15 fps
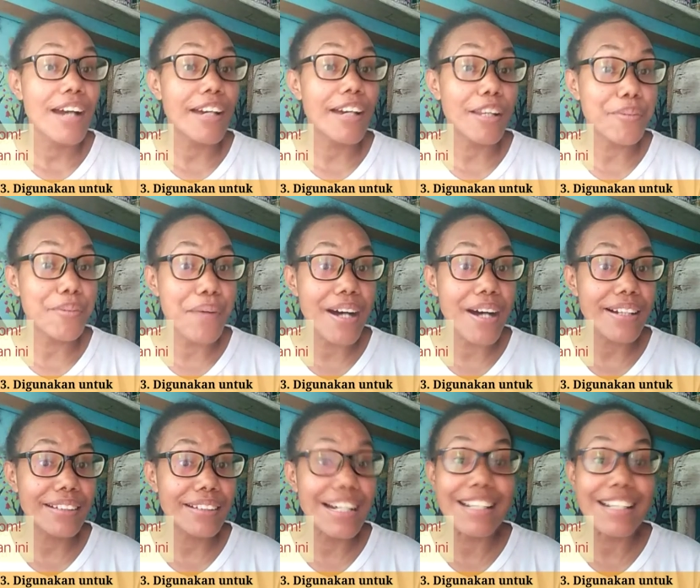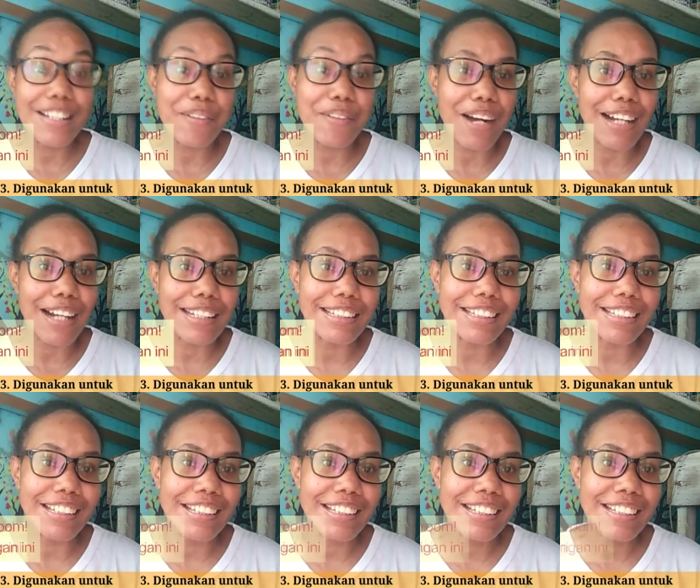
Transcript: Keluar dari ruangan ini.